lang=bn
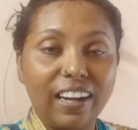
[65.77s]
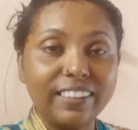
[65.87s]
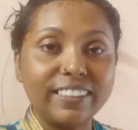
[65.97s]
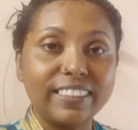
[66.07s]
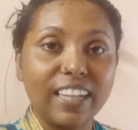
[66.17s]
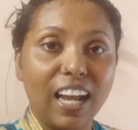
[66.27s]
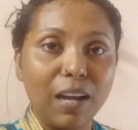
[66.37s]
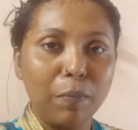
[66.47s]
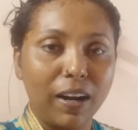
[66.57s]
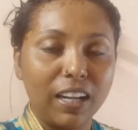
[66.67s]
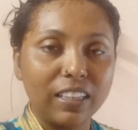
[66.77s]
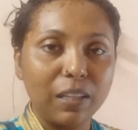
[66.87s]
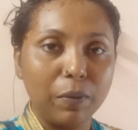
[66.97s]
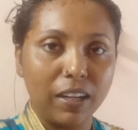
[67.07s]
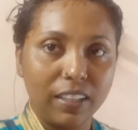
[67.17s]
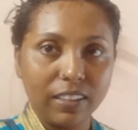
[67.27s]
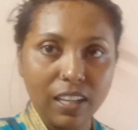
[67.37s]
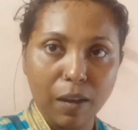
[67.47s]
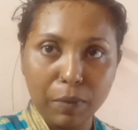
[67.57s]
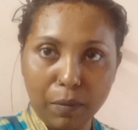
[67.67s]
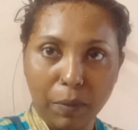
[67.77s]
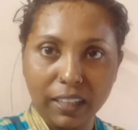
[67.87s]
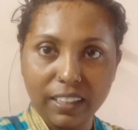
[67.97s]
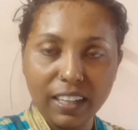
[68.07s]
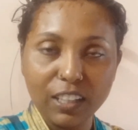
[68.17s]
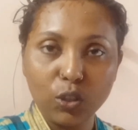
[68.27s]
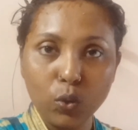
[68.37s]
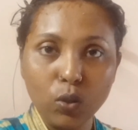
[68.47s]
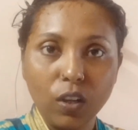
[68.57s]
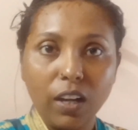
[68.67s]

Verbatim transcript: আর চা বানাতে বানাতে আমি মাথা একটু